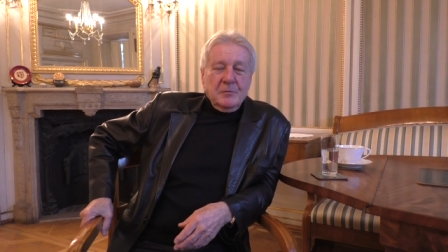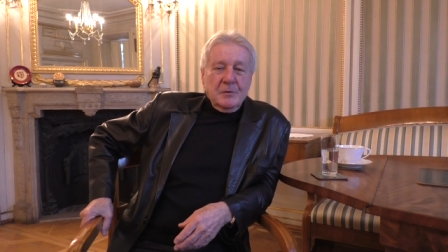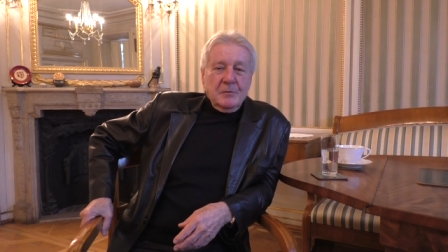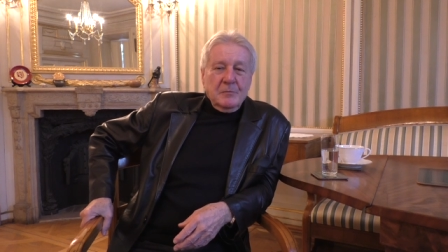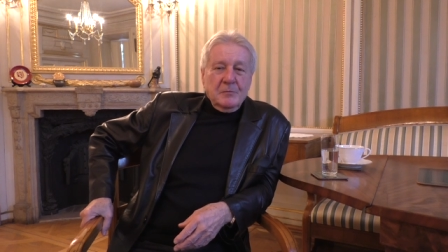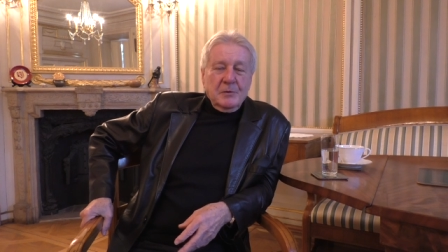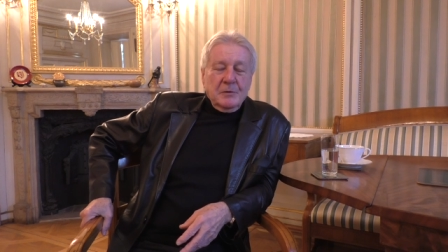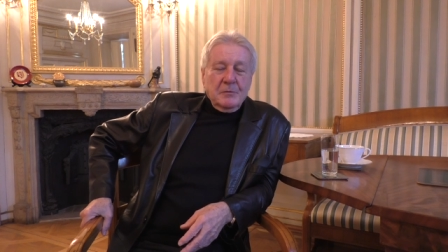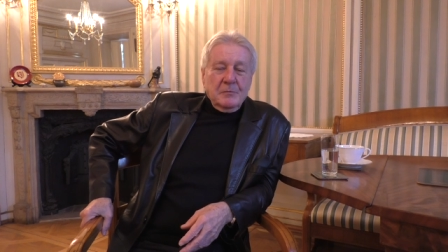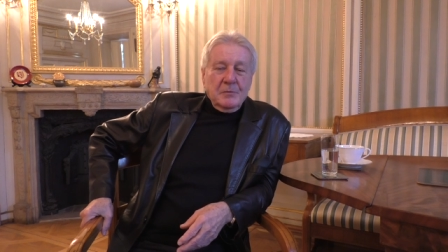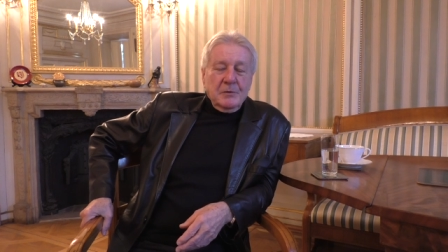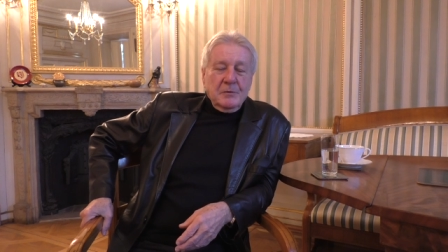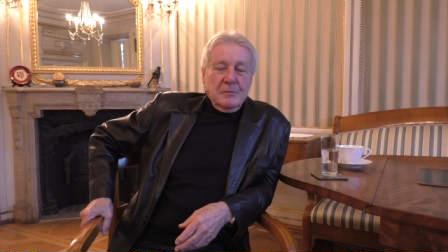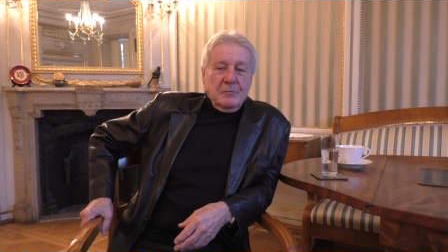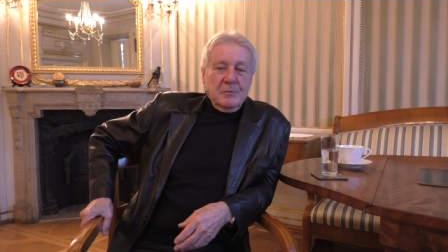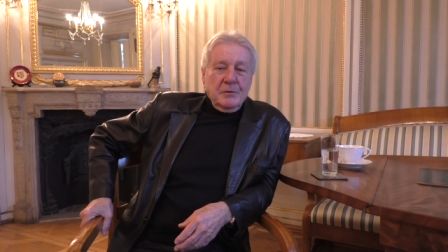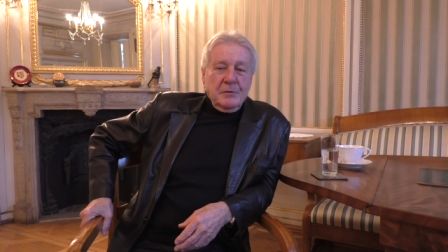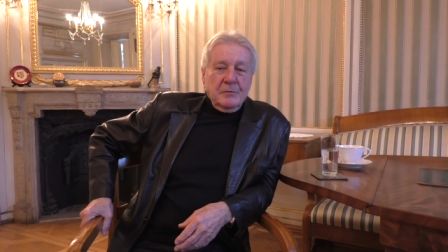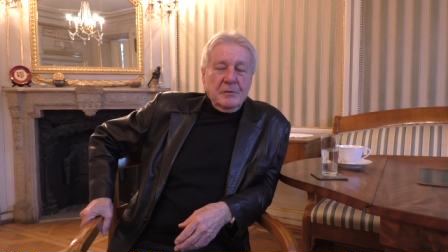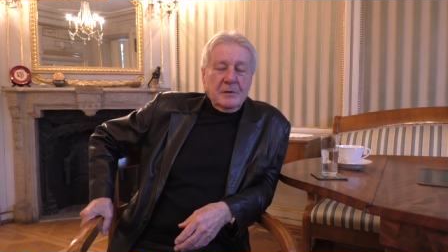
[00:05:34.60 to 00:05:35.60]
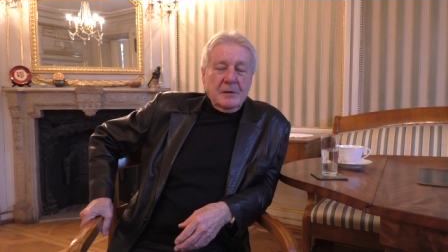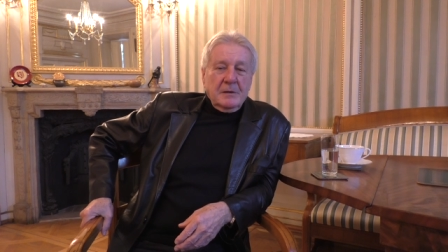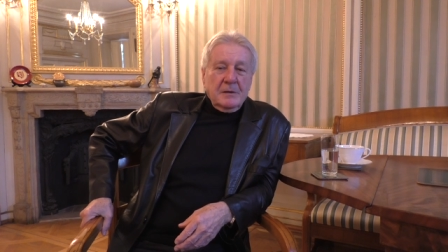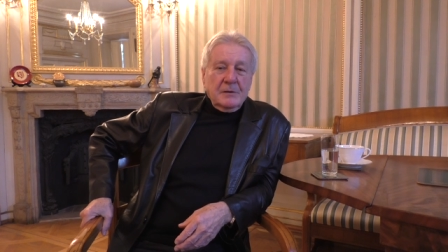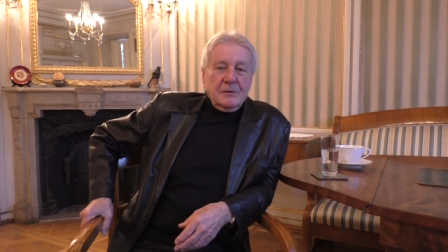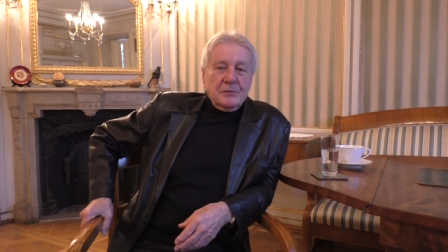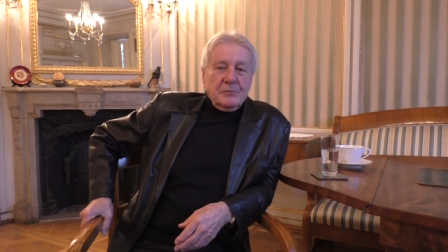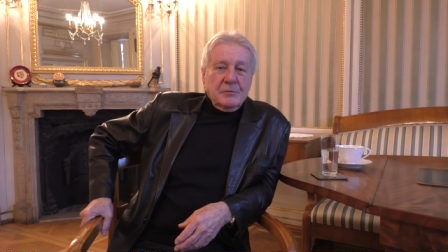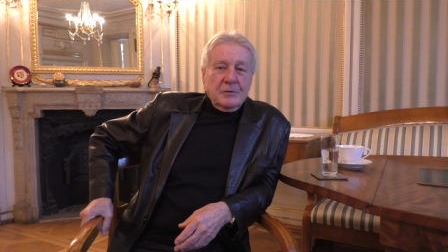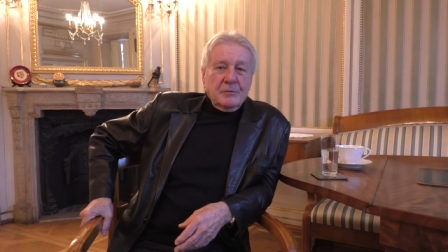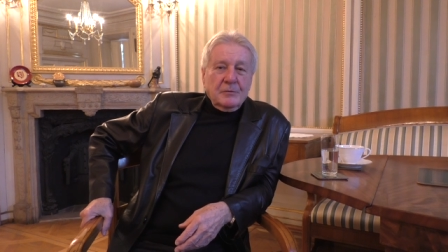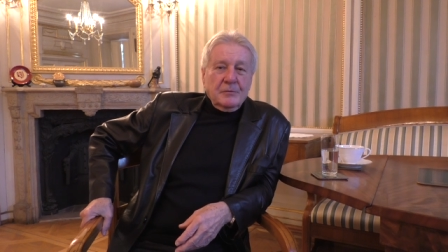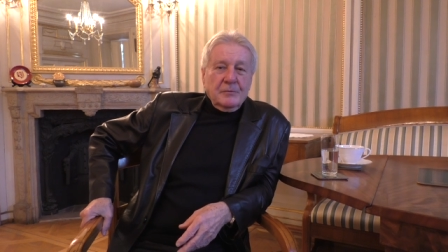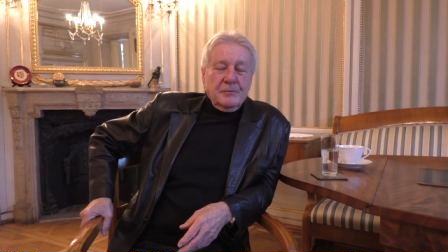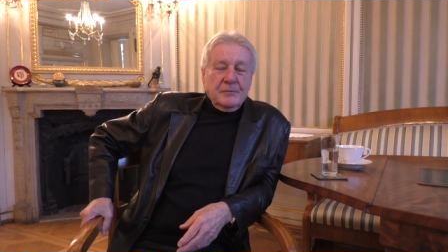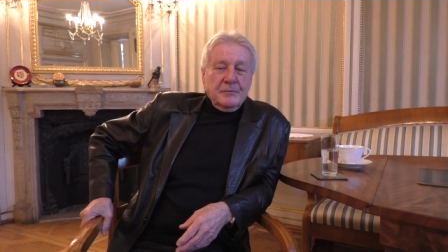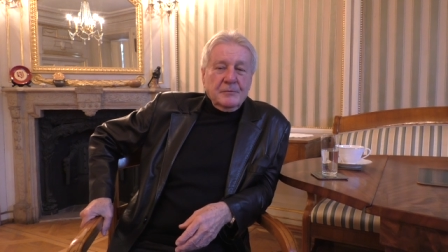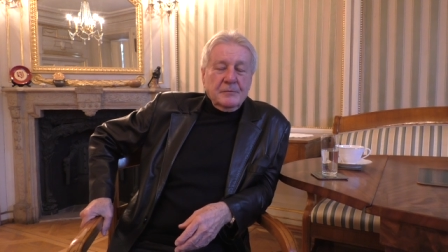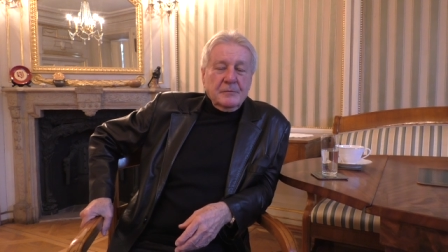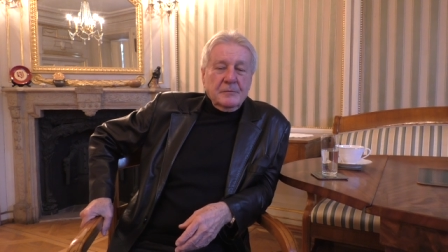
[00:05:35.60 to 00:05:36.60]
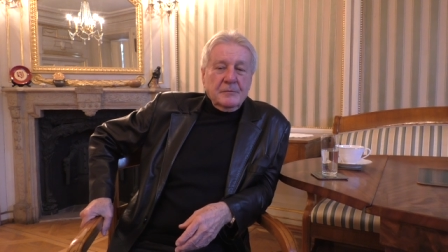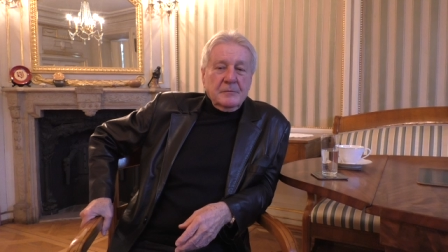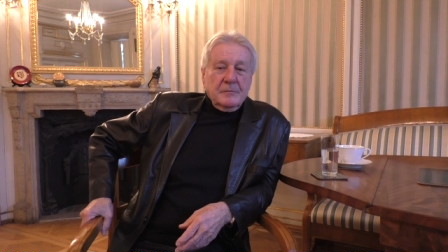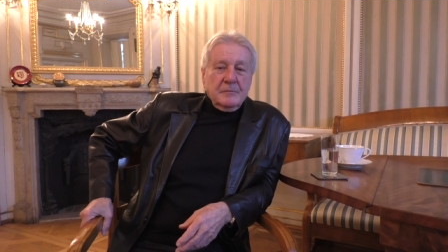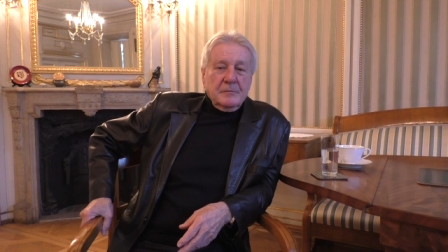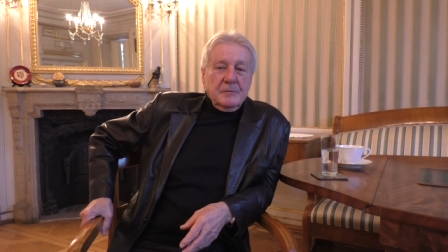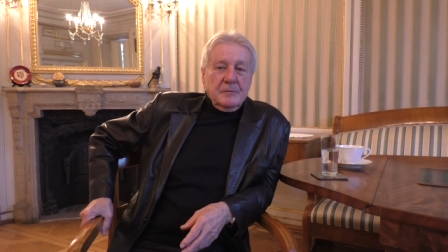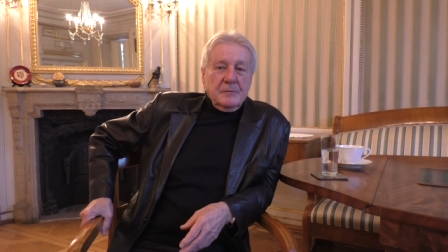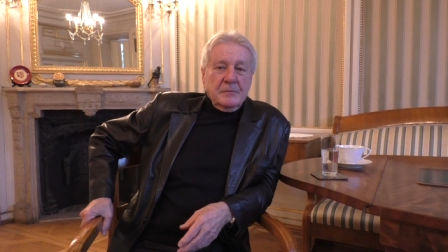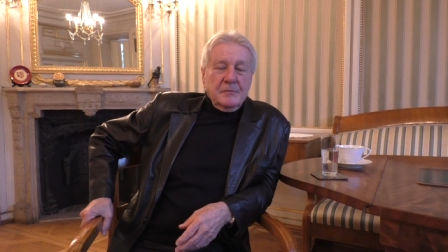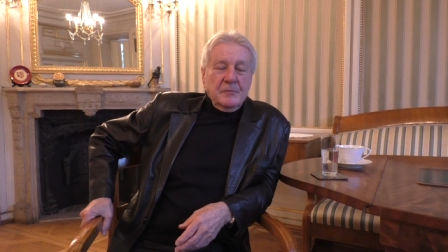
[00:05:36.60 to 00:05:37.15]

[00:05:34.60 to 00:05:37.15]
by, by, był jeden z członków e,